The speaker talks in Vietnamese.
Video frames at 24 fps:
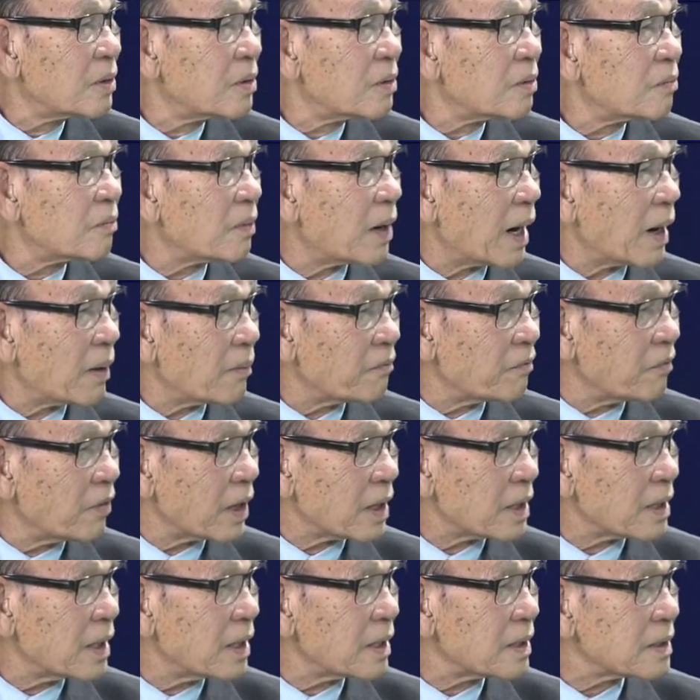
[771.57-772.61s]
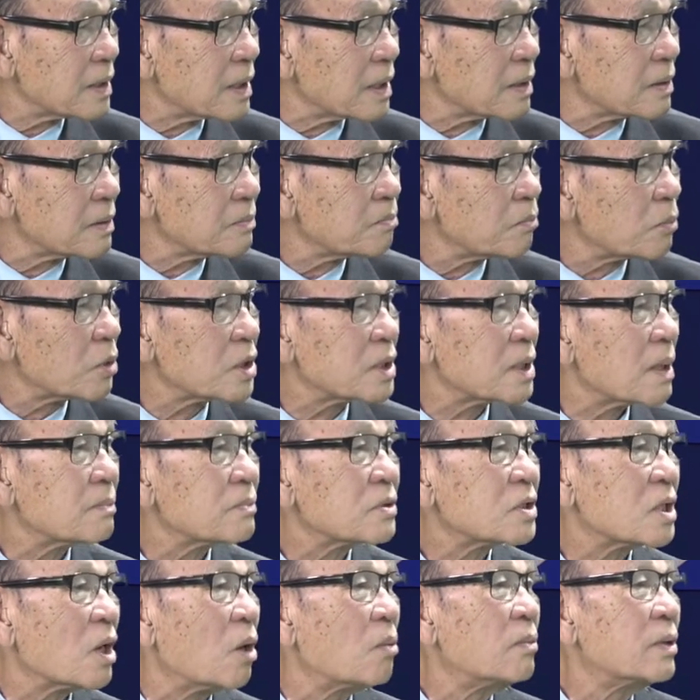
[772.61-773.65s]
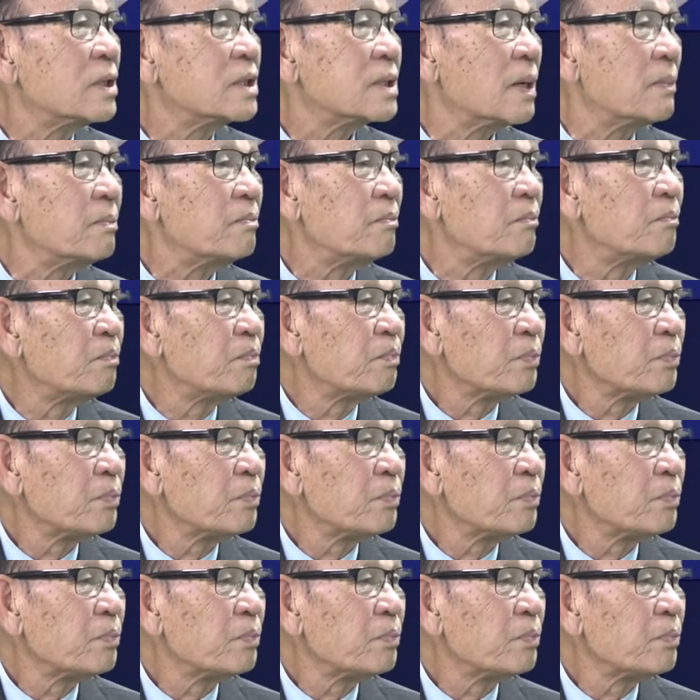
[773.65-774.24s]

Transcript: mà vượt lên thành 160 chấm